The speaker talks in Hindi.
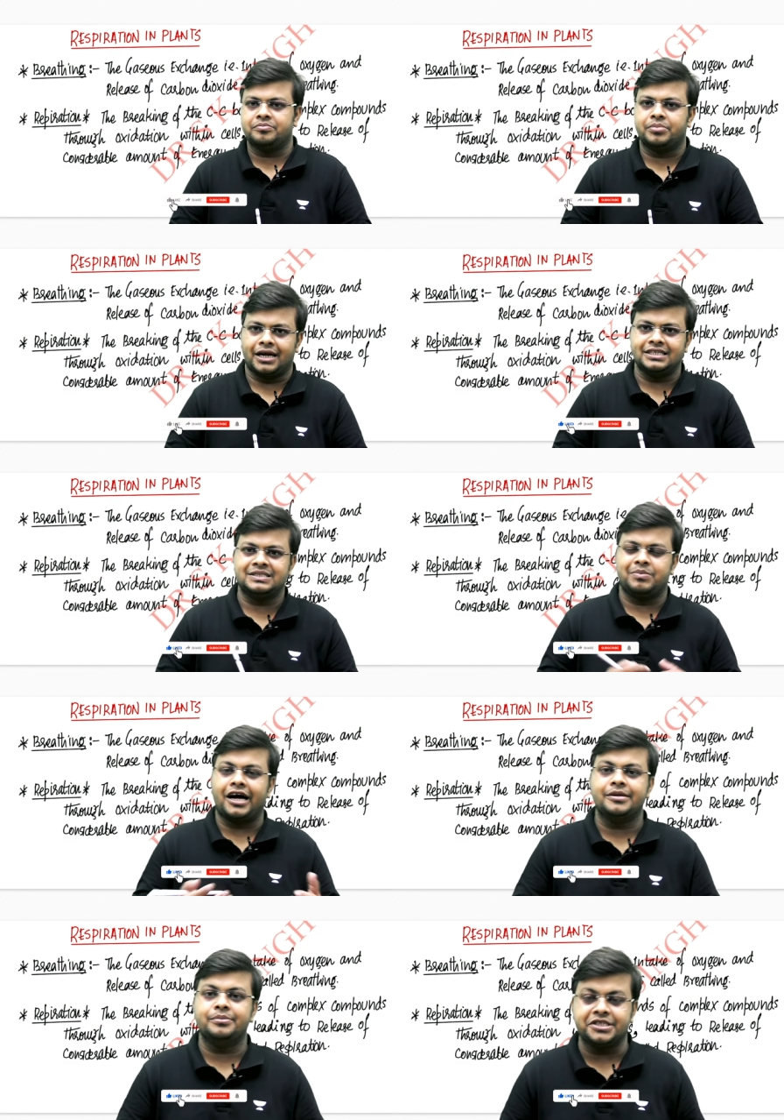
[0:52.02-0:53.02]
इन प्लांट्स
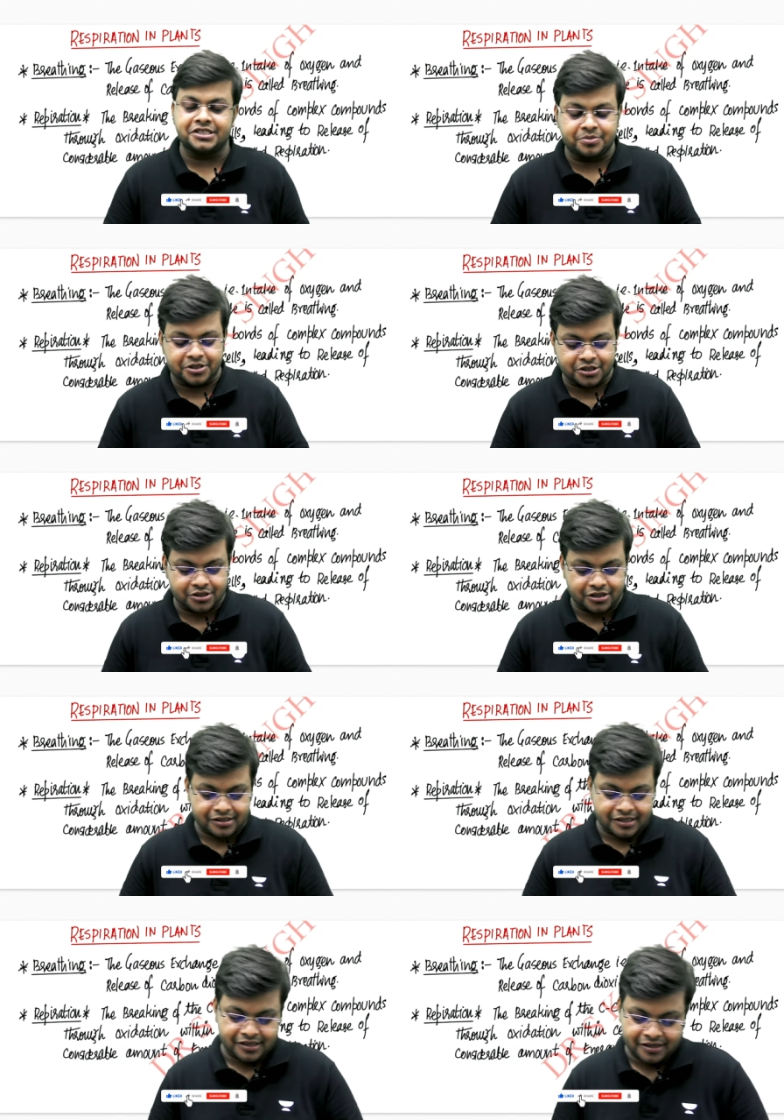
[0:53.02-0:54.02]
प्लांट भी रेस्पिरेशन
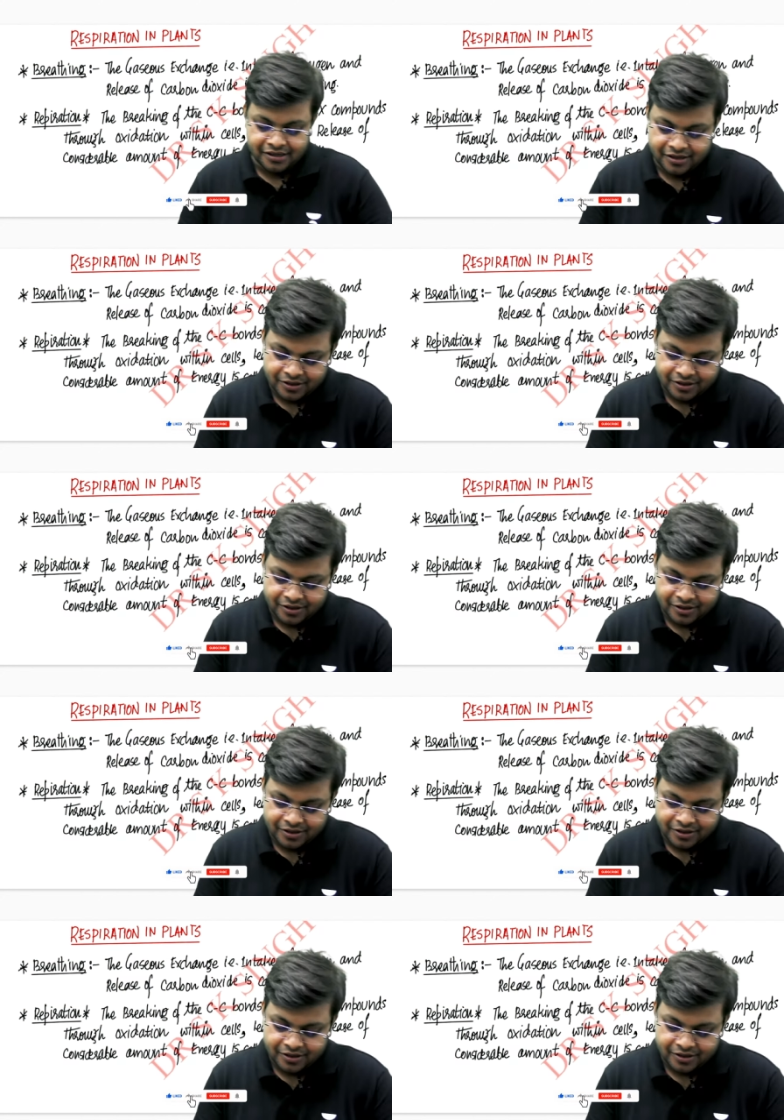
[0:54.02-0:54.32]
करते हैं